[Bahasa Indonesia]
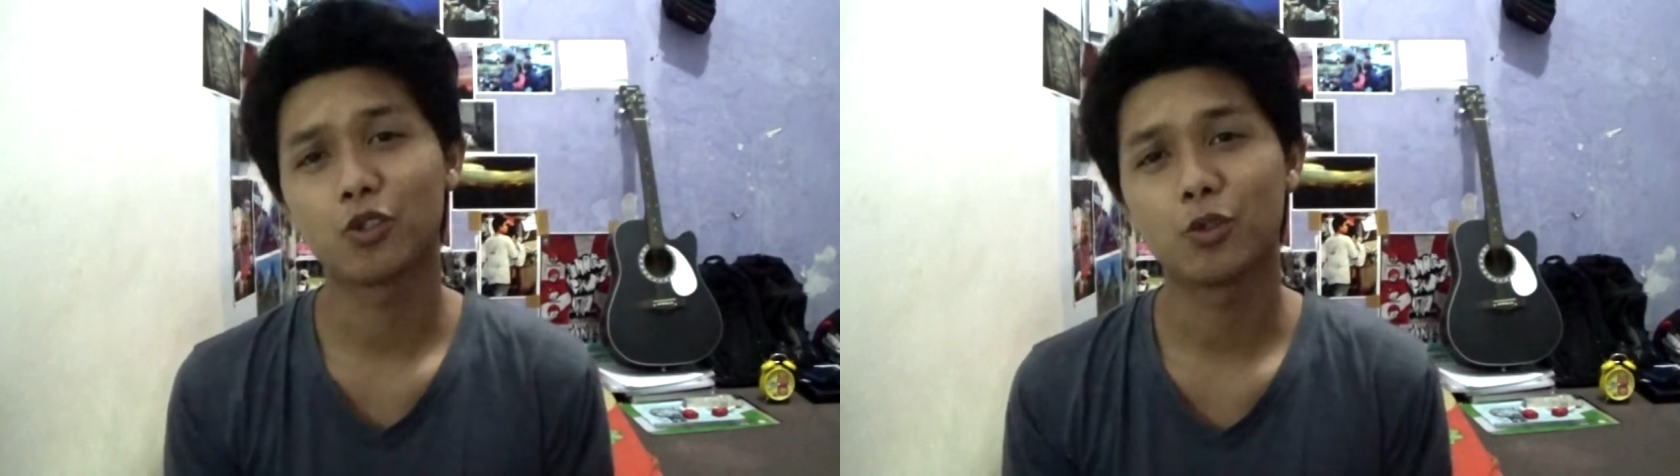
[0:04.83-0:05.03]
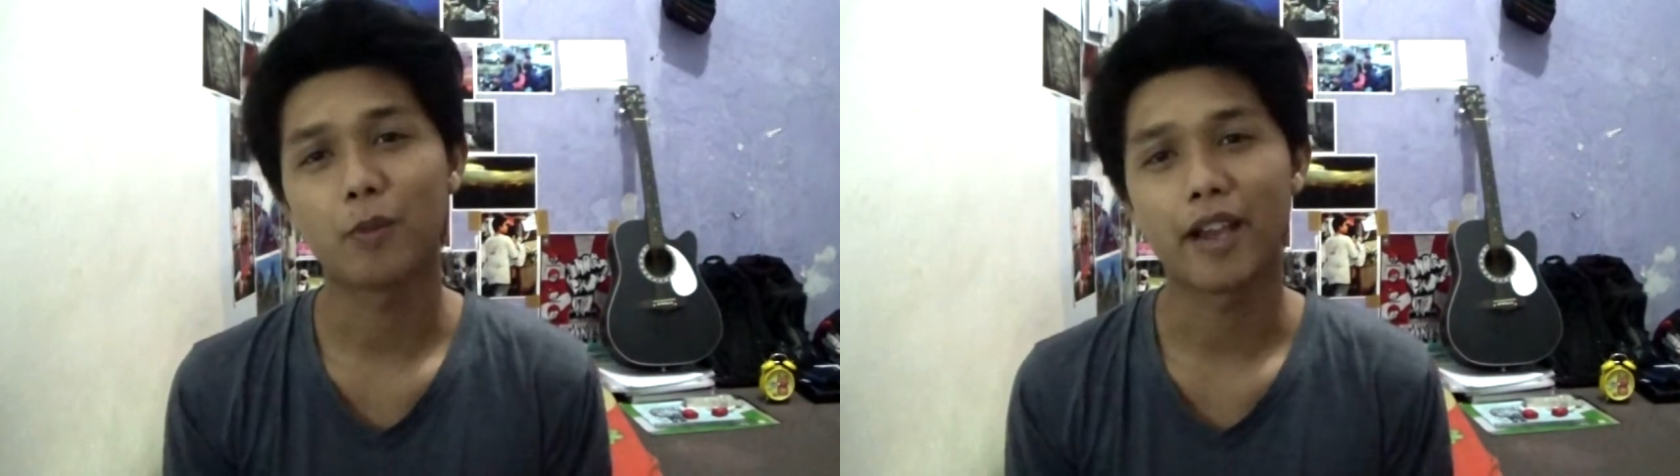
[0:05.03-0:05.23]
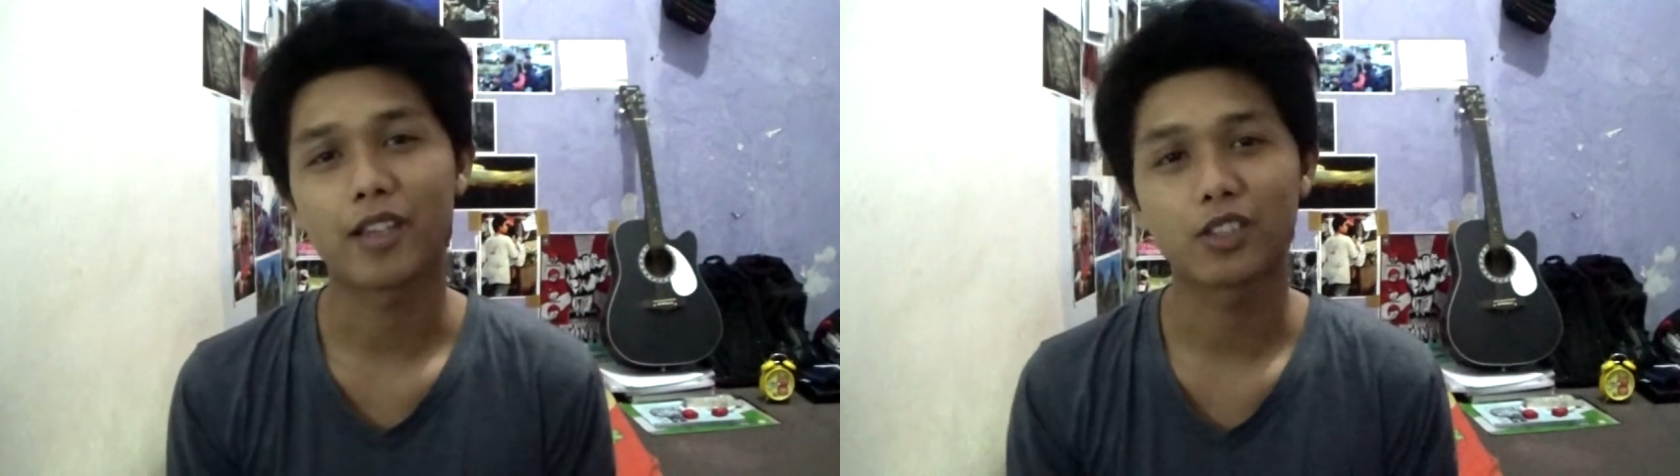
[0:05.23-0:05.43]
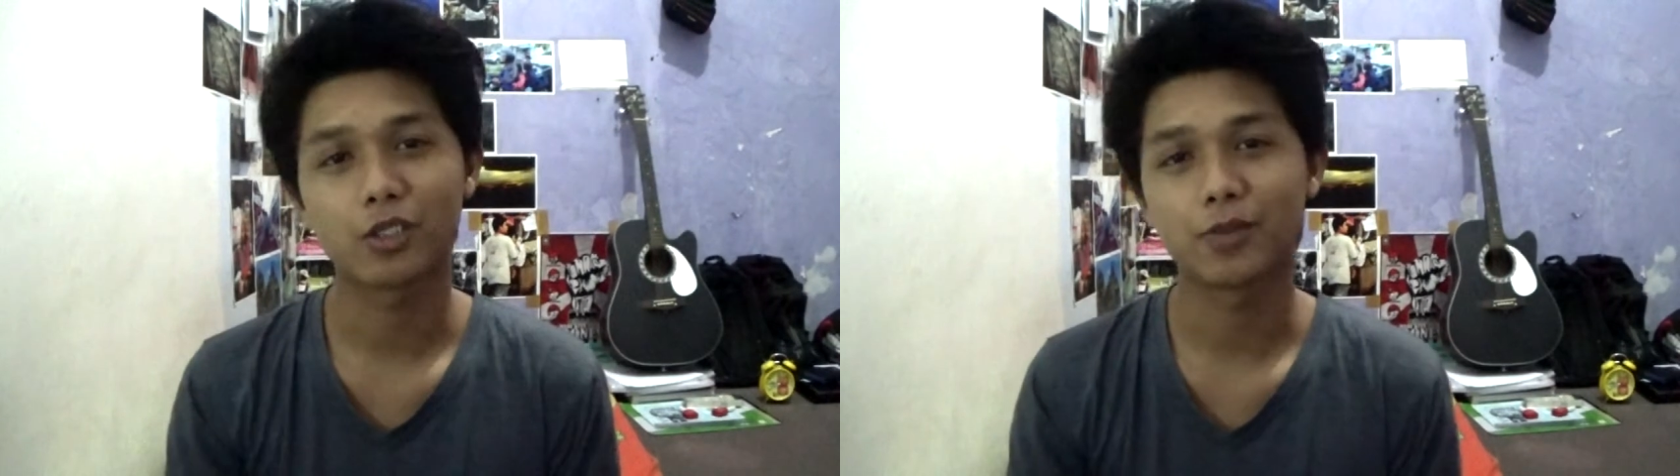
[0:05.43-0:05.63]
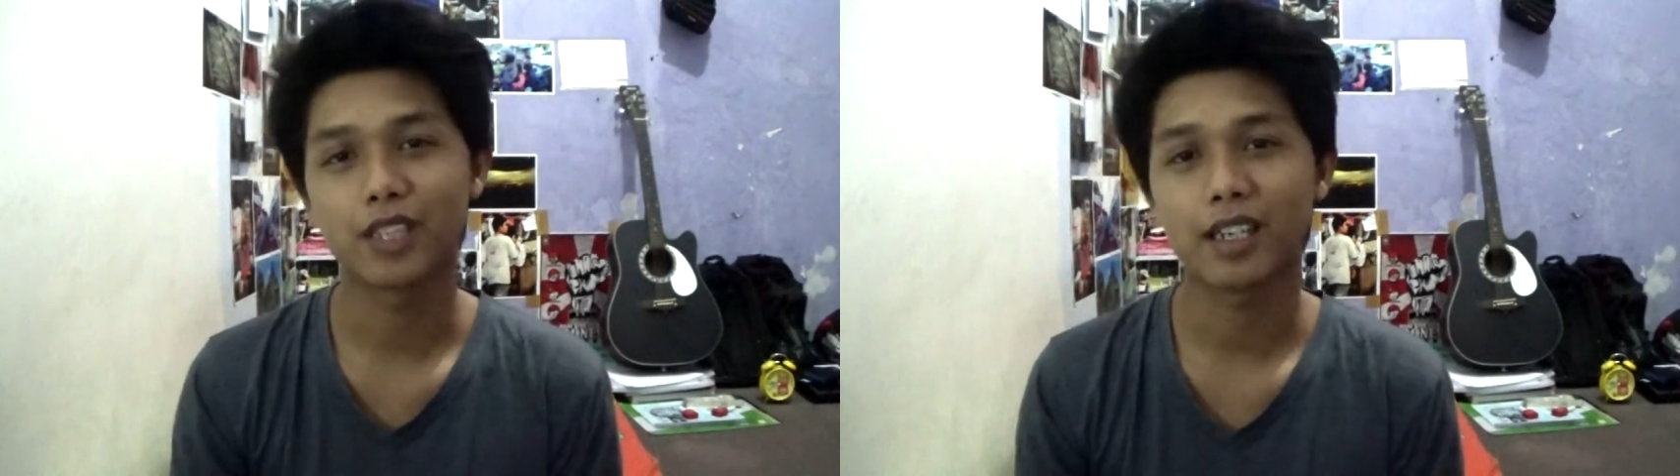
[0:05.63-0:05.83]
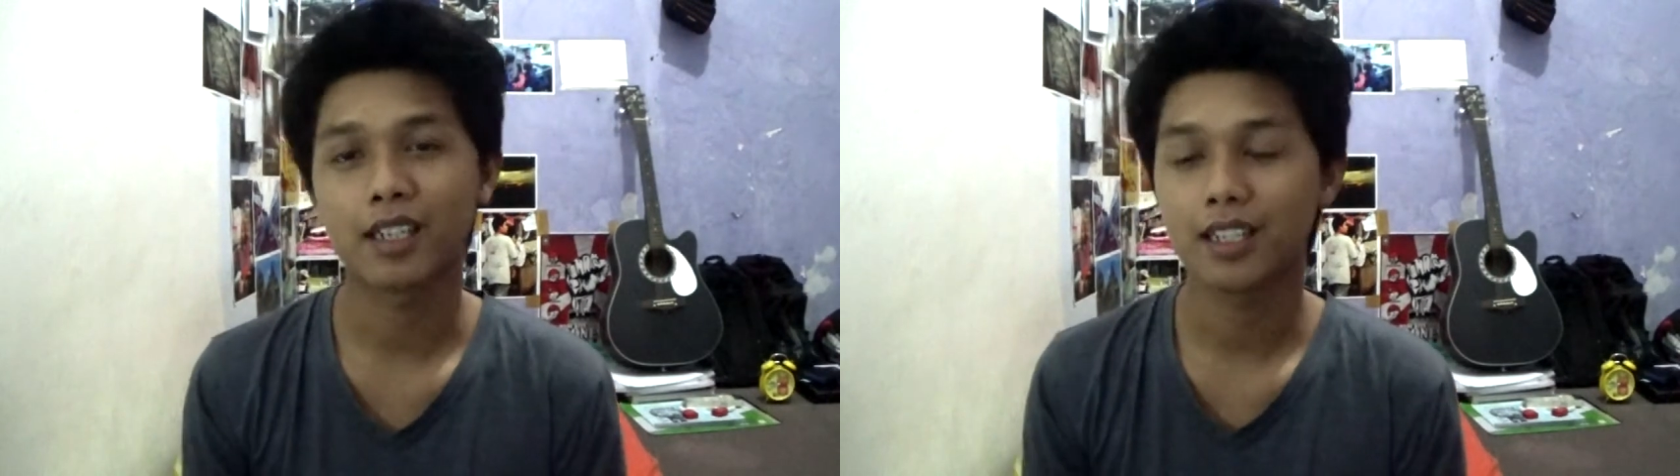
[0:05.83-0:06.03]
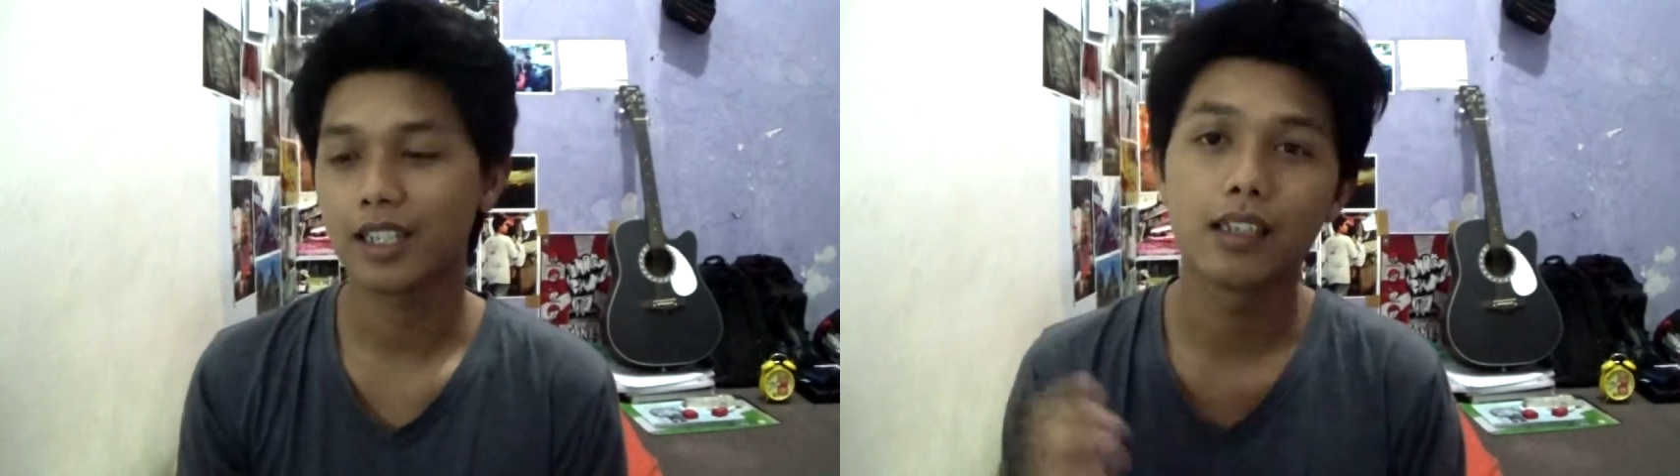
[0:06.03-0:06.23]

to my YouTube channel.